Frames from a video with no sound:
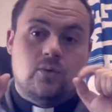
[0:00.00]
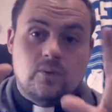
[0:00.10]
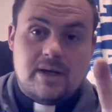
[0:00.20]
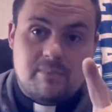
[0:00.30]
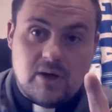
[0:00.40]

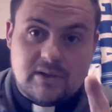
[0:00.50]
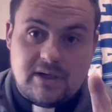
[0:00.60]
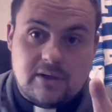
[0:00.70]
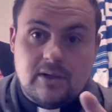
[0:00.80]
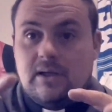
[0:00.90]
Un
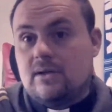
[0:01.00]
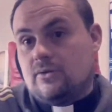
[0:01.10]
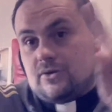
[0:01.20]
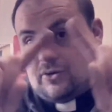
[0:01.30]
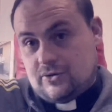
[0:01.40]
emoticon
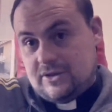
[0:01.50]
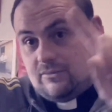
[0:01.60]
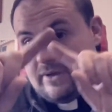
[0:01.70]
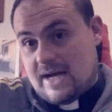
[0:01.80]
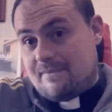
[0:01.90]
non
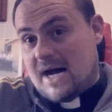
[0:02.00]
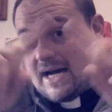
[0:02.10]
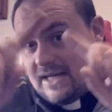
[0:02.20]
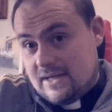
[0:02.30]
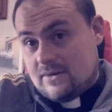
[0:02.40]
sostituirà
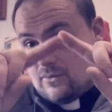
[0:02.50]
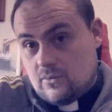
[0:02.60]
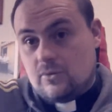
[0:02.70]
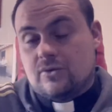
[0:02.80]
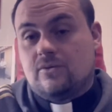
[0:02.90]
mai
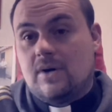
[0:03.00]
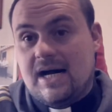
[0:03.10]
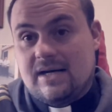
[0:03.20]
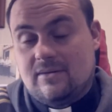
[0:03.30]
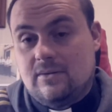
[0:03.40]
uno
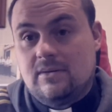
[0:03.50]
sguardo,